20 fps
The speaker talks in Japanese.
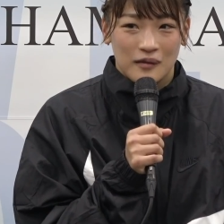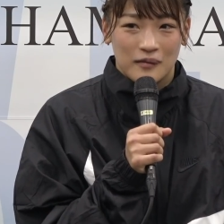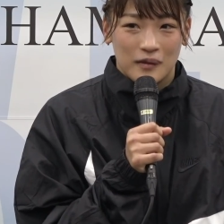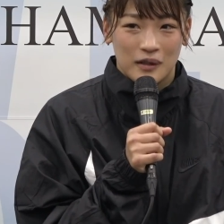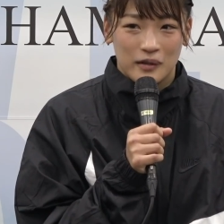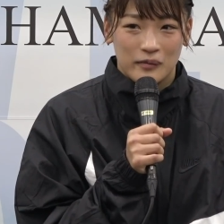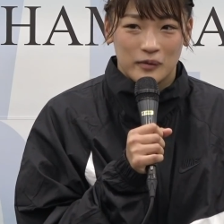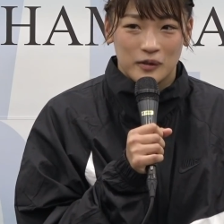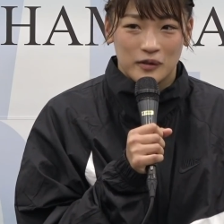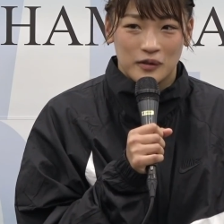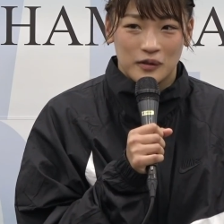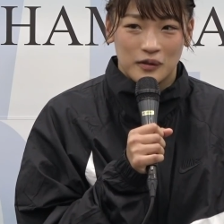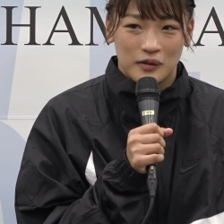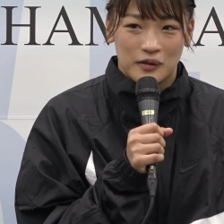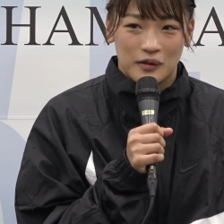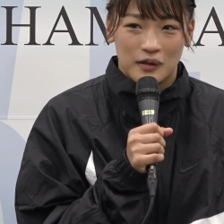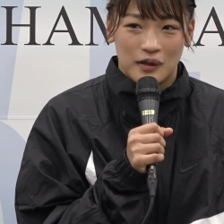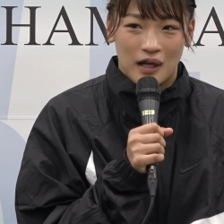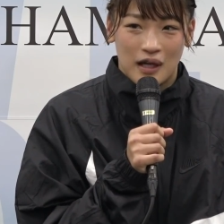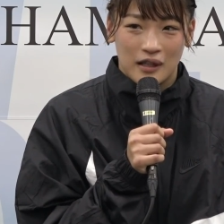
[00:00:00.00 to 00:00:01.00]
まあ、でもそ
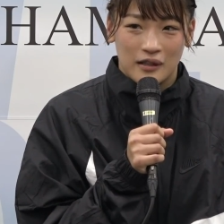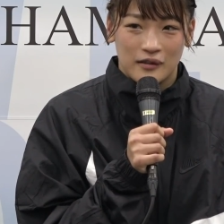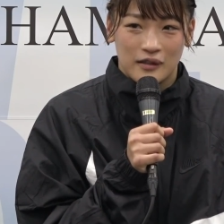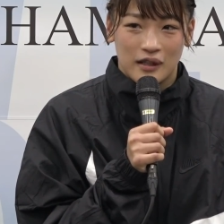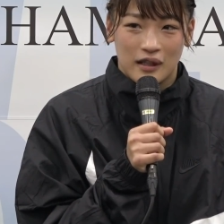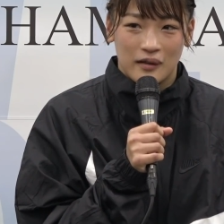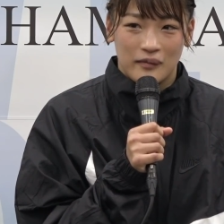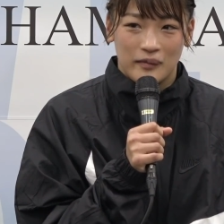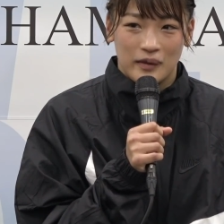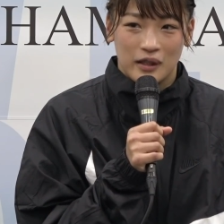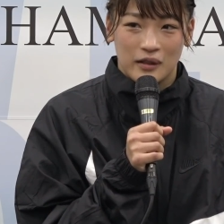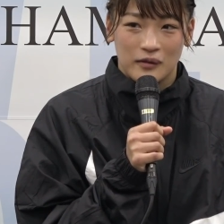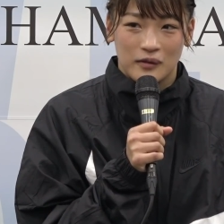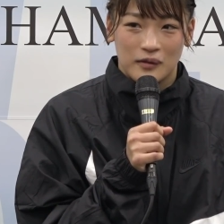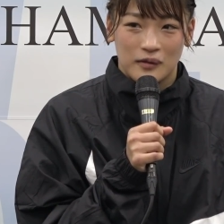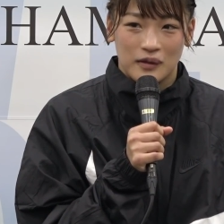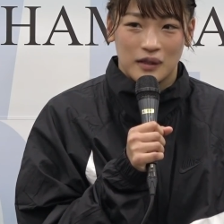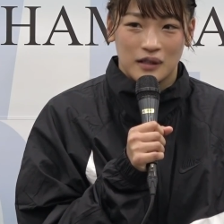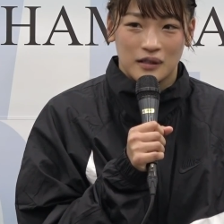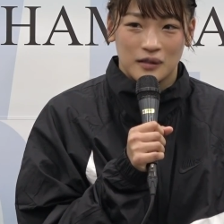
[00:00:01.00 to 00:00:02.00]
の入るタイミング
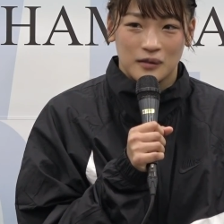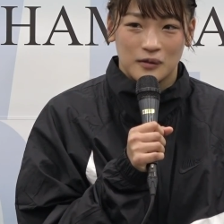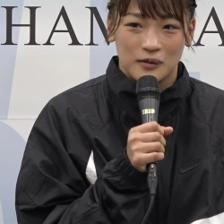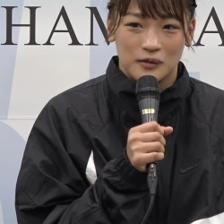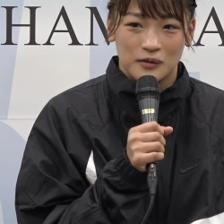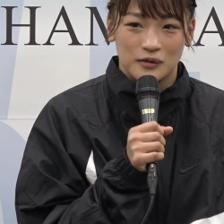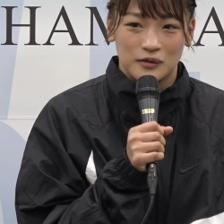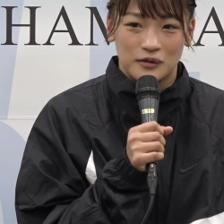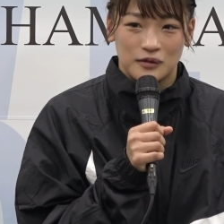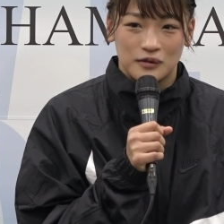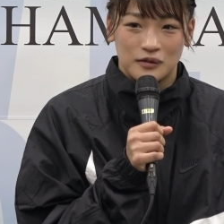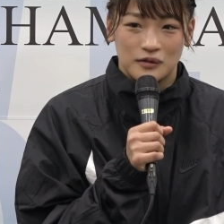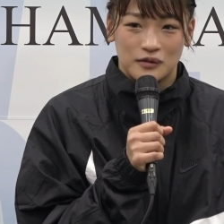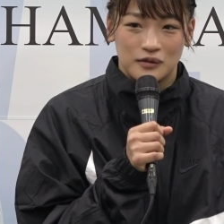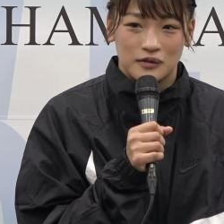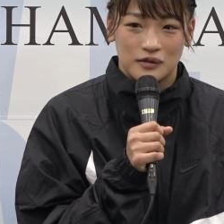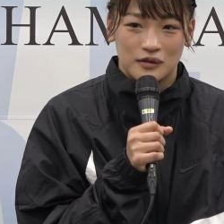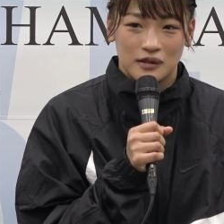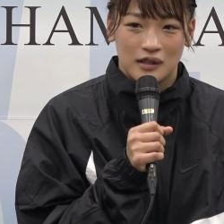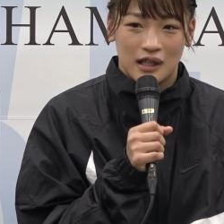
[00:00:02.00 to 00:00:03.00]
とかすごく
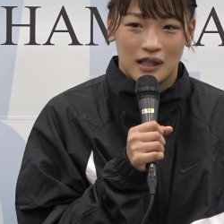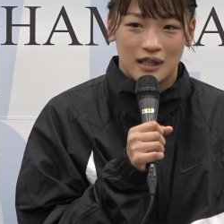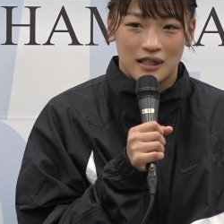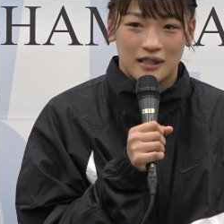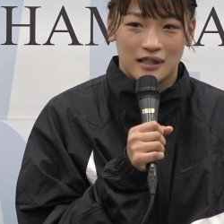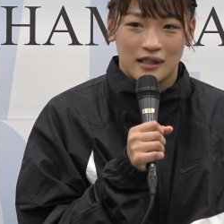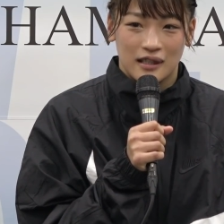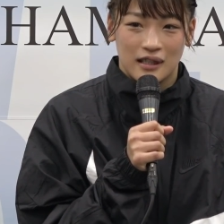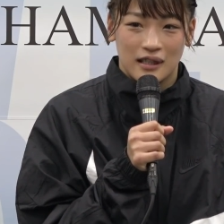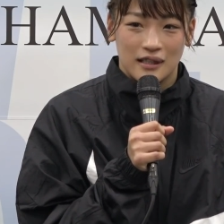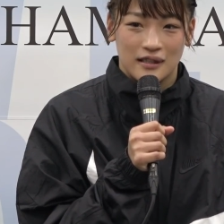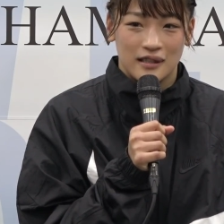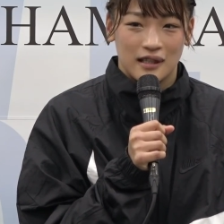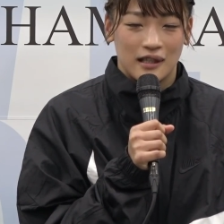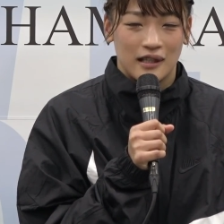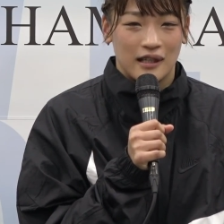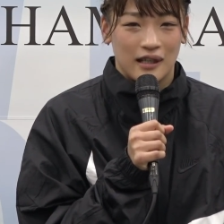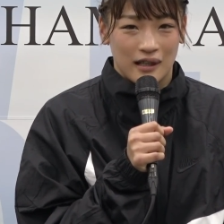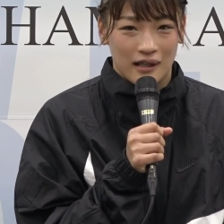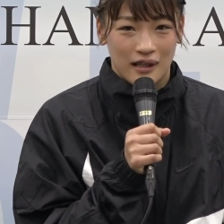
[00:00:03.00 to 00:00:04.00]
返し返
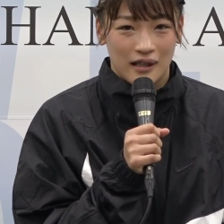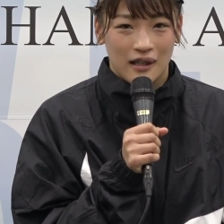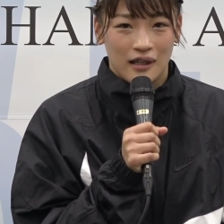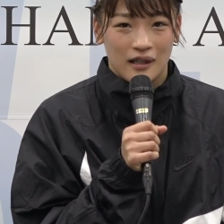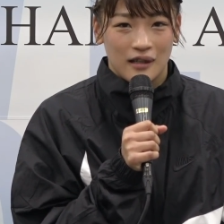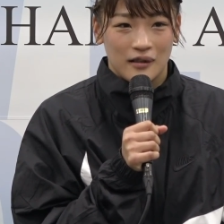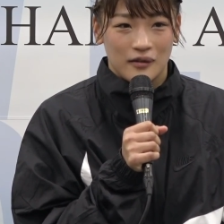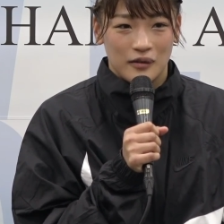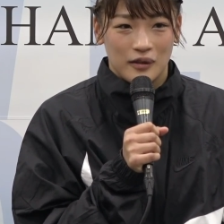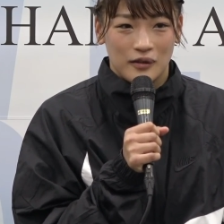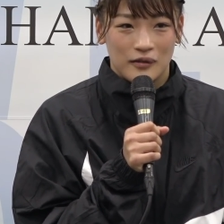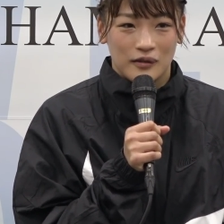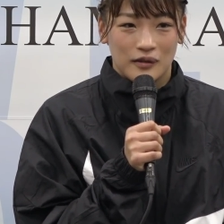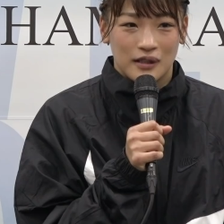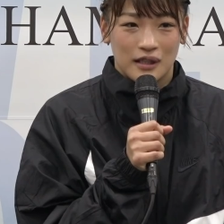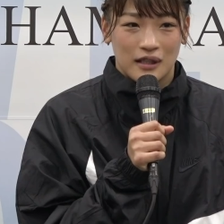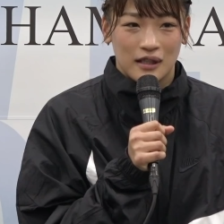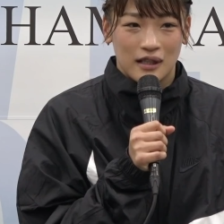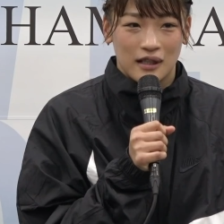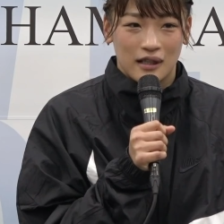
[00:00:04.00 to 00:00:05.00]
されのいろ
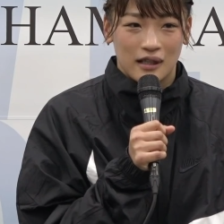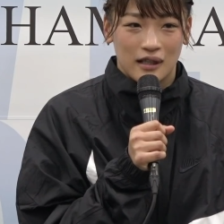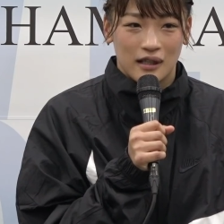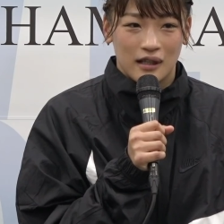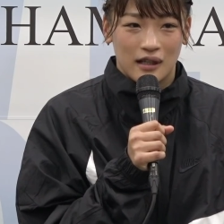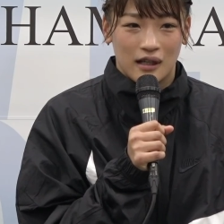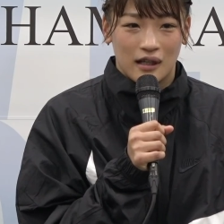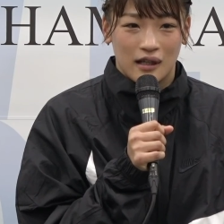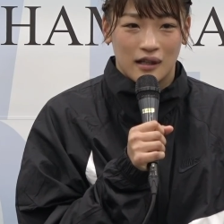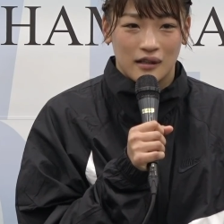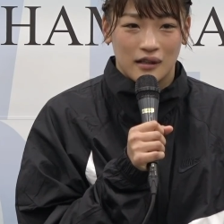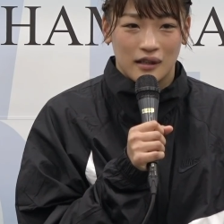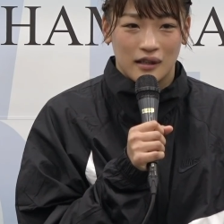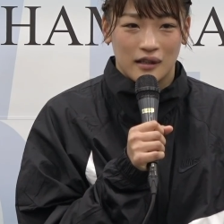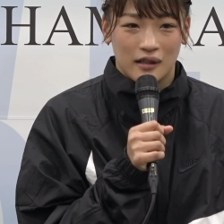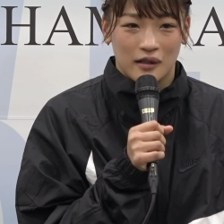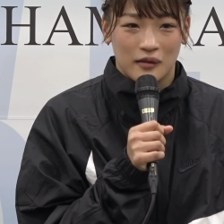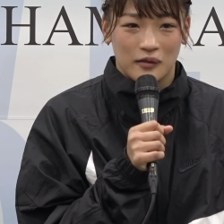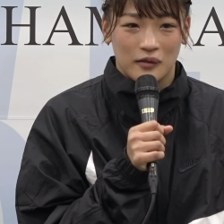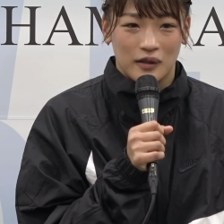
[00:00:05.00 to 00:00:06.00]
んな展開がで
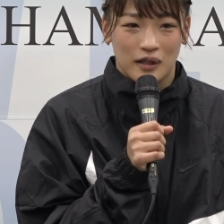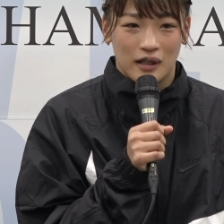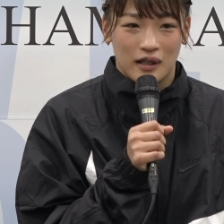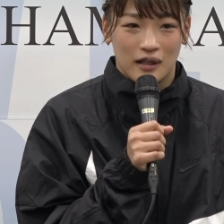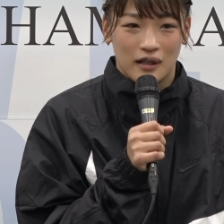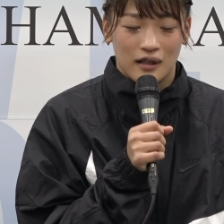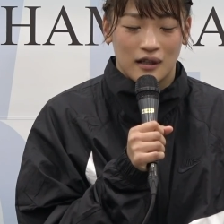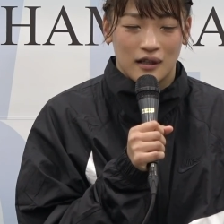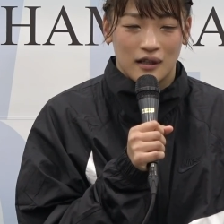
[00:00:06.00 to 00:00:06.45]
きたので